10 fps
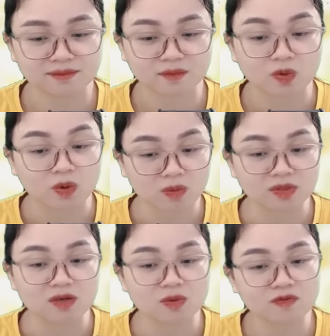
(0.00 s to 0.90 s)
Cô không
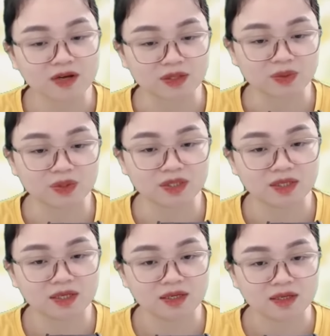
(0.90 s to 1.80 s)
nhớ cũng phải thôi
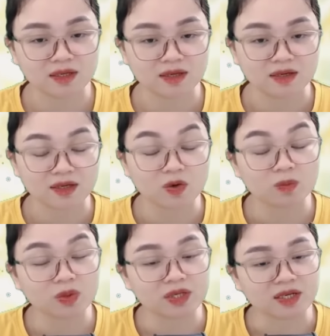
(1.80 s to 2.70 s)
Cái hôm
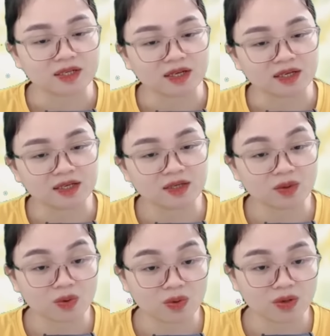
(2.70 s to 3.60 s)
tôi nhìn thấy
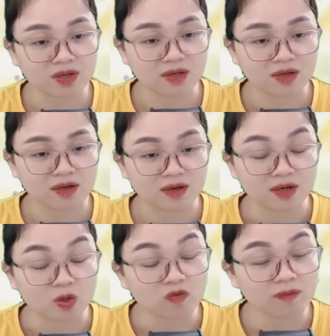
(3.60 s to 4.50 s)
cô ấy Là
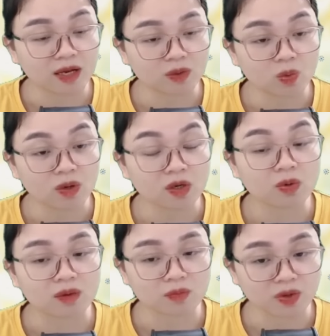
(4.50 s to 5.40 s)
cô với bạn cũ ở câu
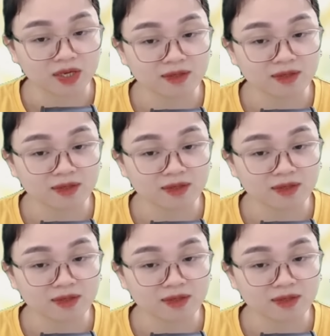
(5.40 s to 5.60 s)
lạc bộ X